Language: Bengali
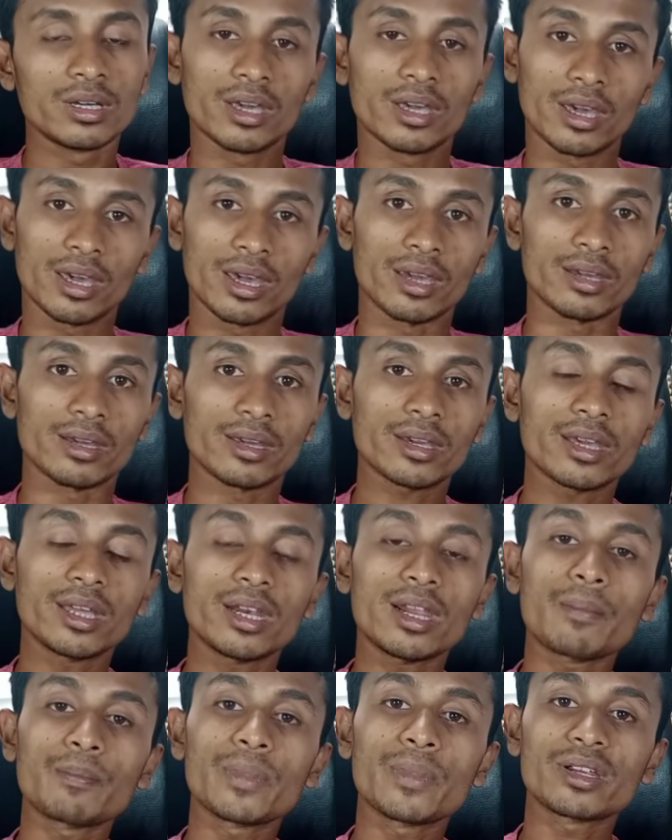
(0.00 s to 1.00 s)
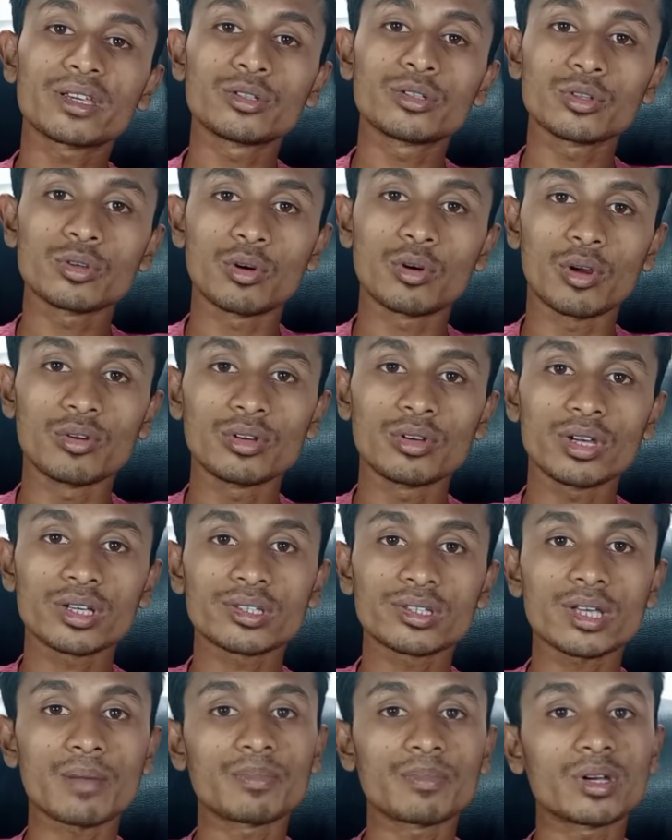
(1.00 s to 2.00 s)
হ্যাঁ এখানে আপনার কিছু করণীয়
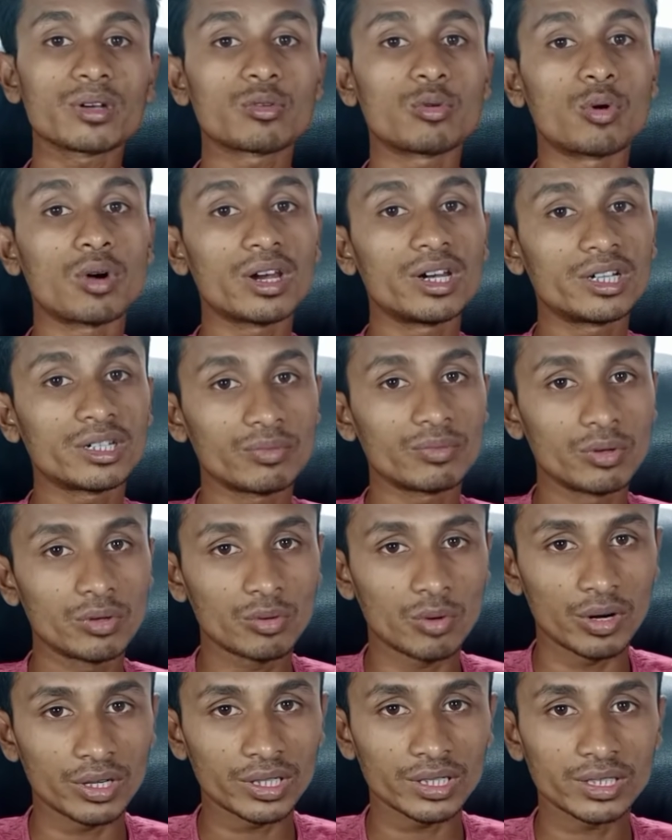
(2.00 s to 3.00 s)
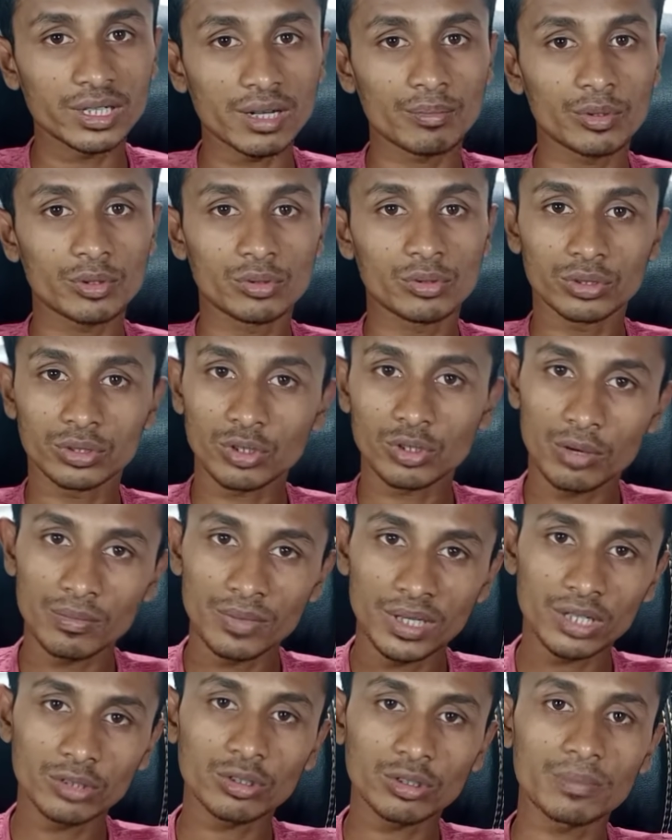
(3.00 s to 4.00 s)
আছে আপনার কোয়ালিটি ফুল কন্টেন্ট আপলোড করতে হবে
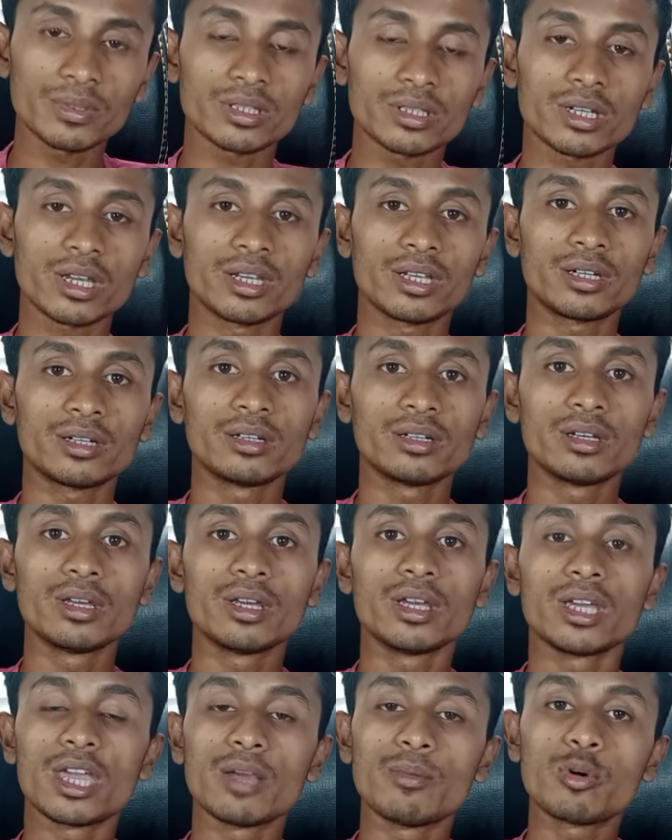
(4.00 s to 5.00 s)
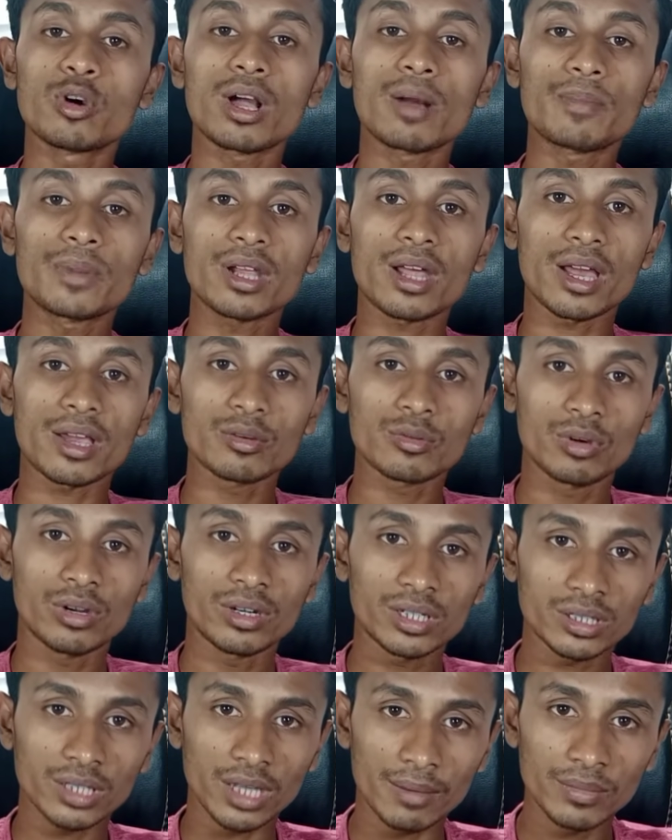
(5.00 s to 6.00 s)
এটা তো আপনার জানেন এবং আপনার হাই
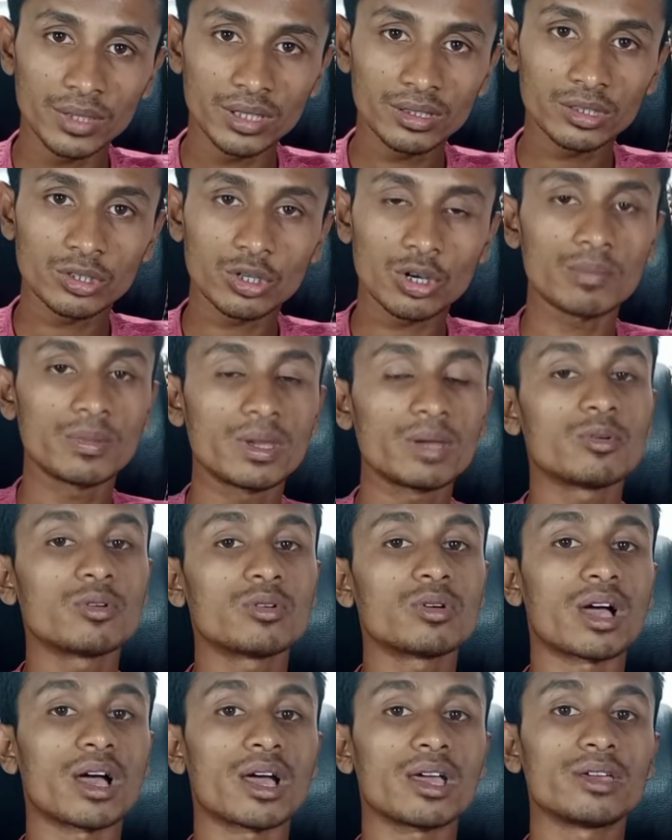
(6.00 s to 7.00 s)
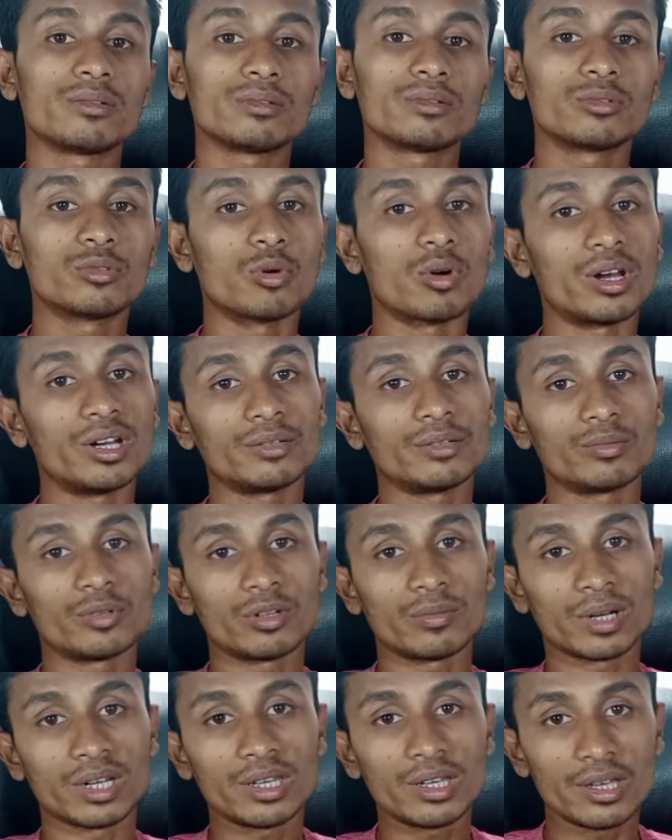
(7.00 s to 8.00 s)
কোয়ালিটি থামনেল দিতে হবে এবং হাই কোয়ালিটি
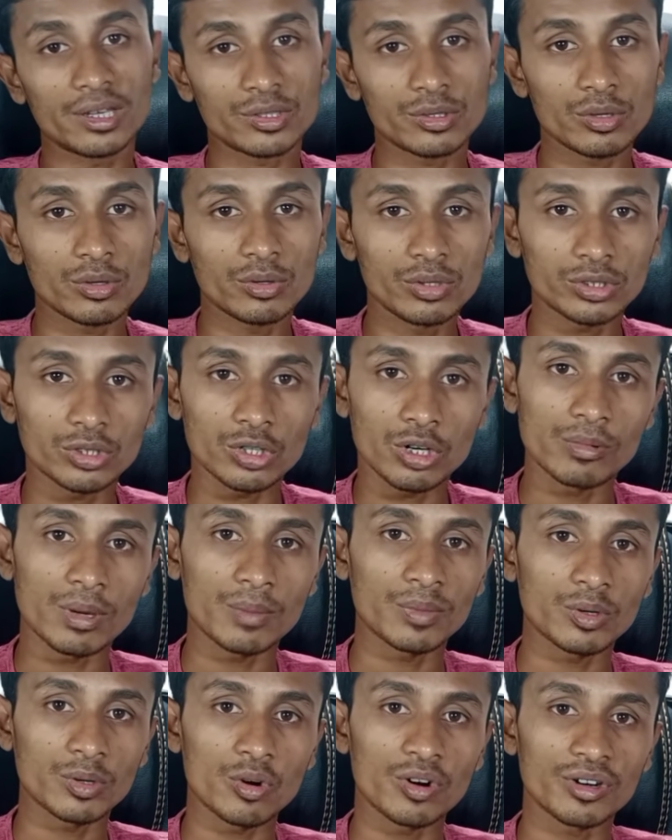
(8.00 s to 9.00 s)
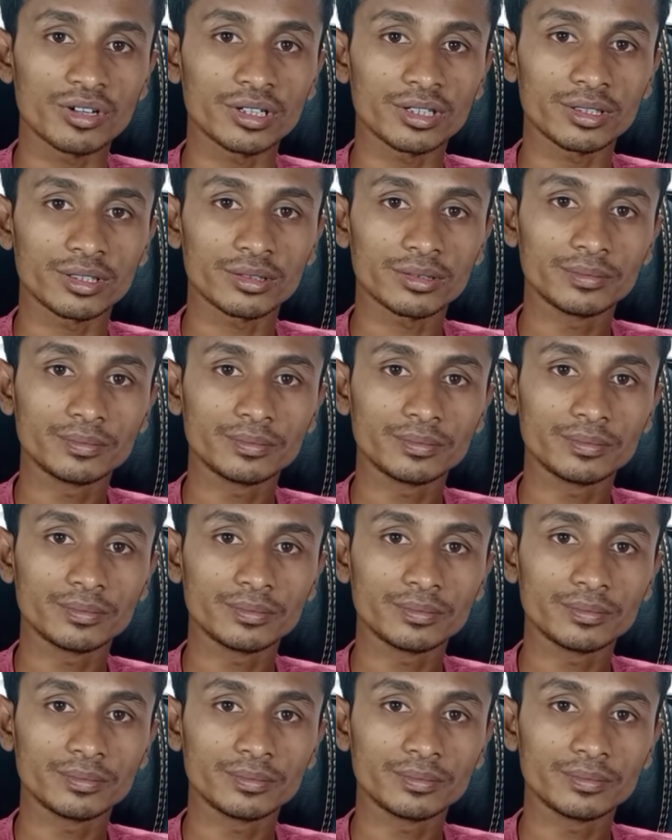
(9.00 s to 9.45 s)
পরিমাণে এসিও করতে হবে আপনার কন্টেন্ট